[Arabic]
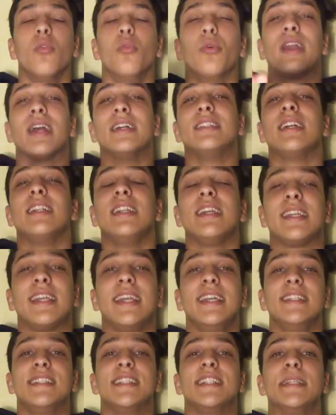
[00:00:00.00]
وكذلك
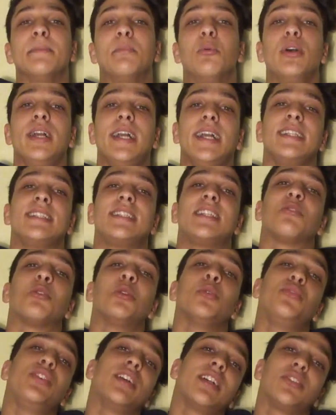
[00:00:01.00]
كيتجنبوا حيت
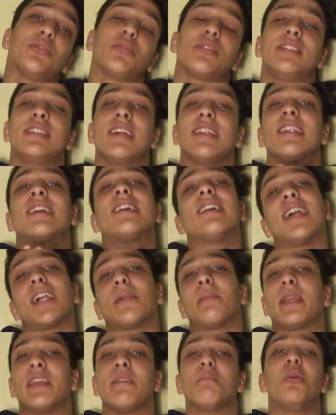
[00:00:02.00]
كيكون فيه لا دوز ديال
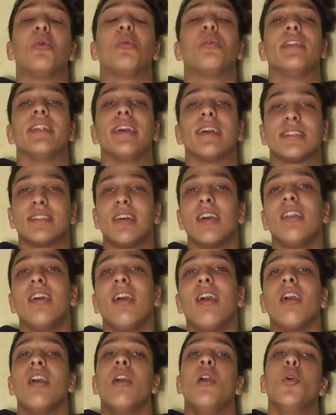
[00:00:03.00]
الكارب كما قلنا
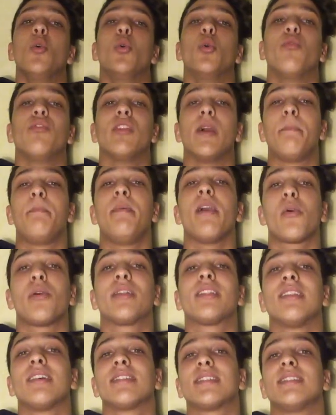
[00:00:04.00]
طالعه وفي لابتاغوي
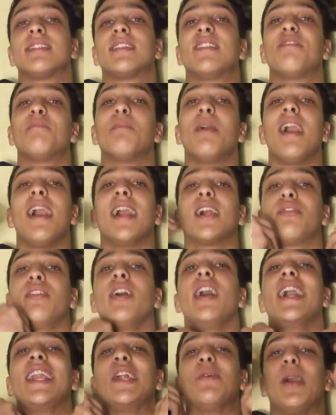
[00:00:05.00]
دلاساج كيف ما عارف
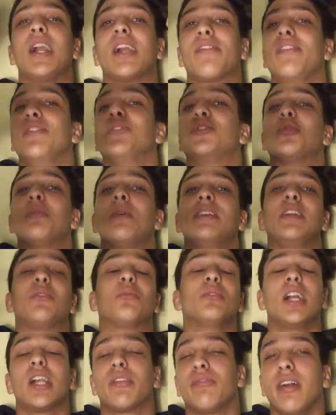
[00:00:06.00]
انا وعارفين نتوما اللي
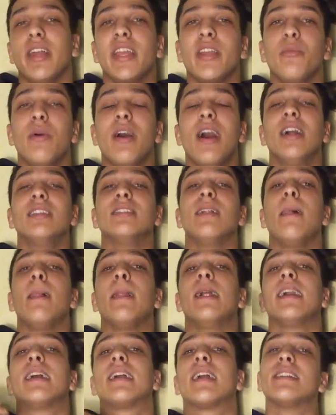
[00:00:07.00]
يكون عارف اي واحد
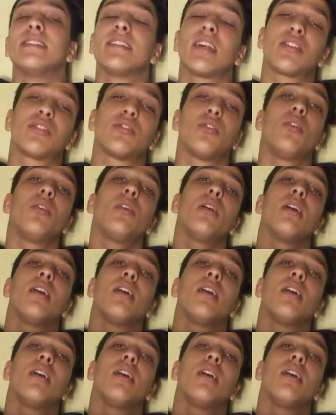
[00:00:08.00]
كنقصوا